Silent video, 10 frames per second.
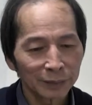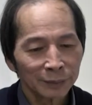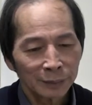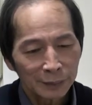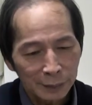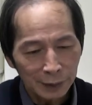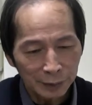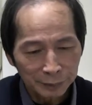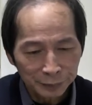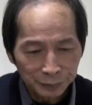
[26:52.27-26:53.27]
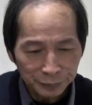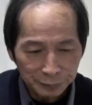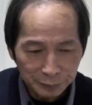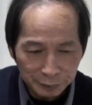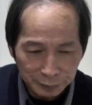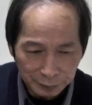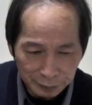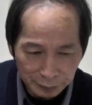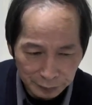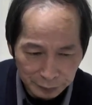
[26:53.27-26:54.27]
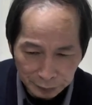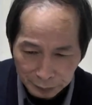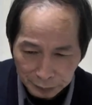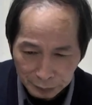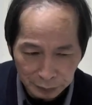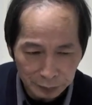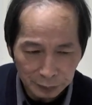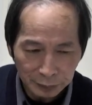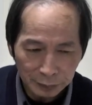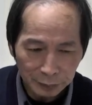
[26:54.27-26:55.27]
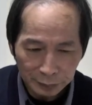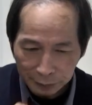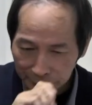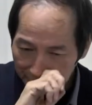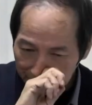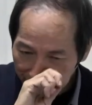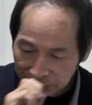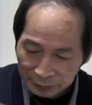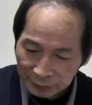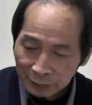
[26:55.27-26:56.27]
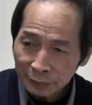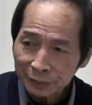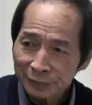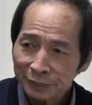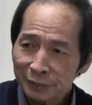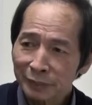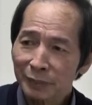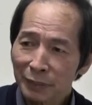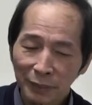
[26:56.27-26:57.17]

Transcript: 因为现在有个印度学，印度学这个学术研讨会，